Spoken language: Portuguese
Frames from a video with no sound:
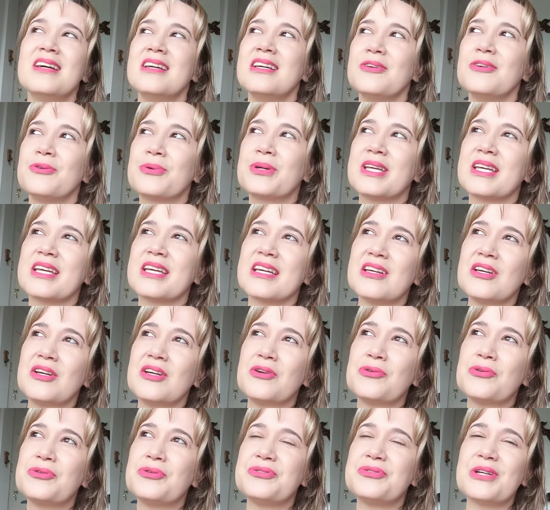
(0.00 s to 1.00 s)
eu
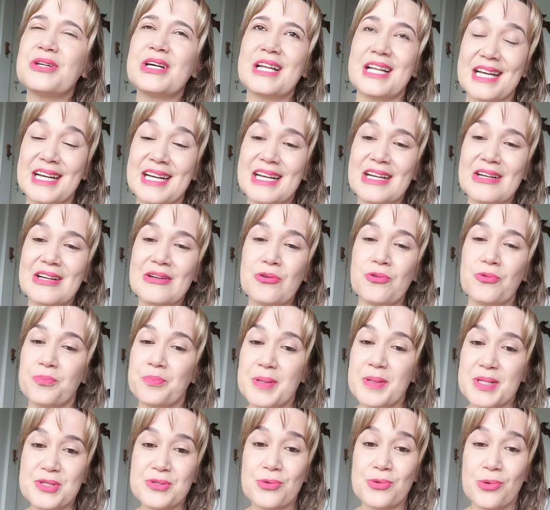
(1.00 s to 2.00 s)
quero falar com o
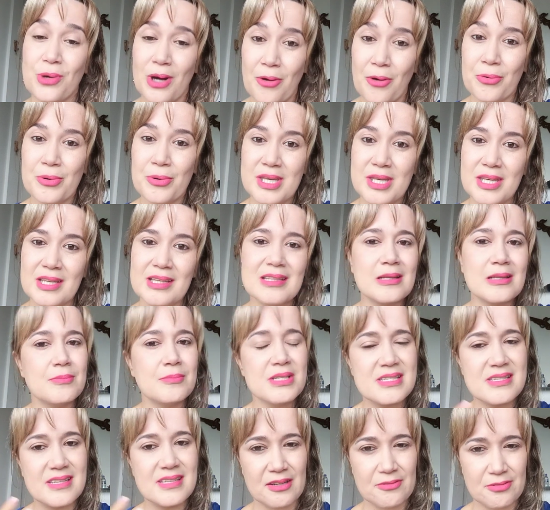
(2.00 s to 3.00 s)
pessoal que anda me
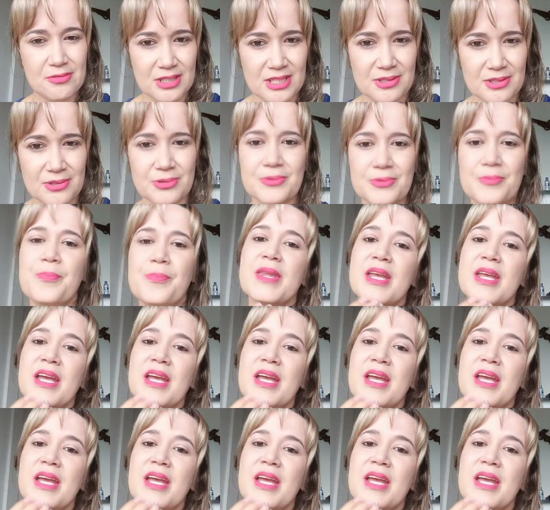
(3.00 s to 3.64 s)
escrevendo